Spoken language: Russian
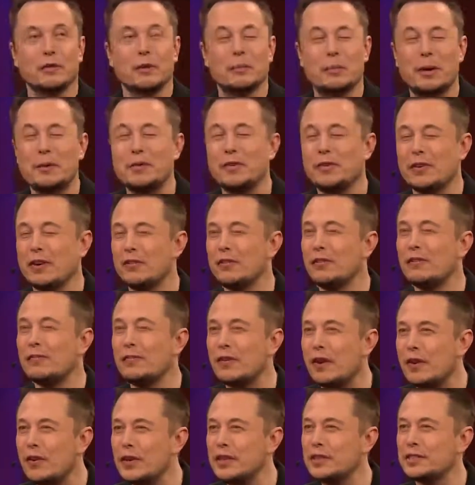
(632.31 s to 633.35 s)
Разве что
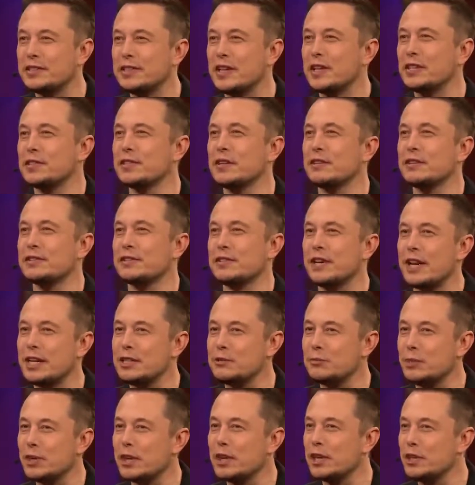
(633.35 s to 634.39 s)
при помощи
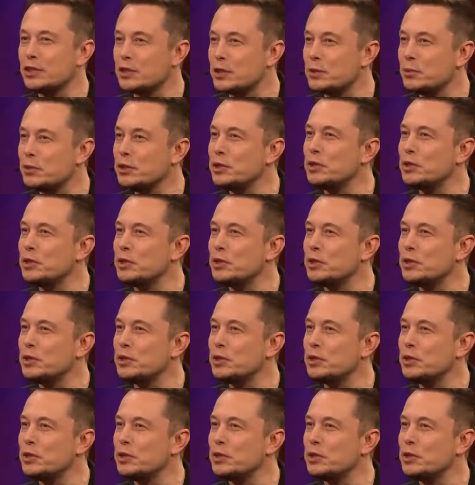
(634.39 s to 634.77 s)
высокочастотных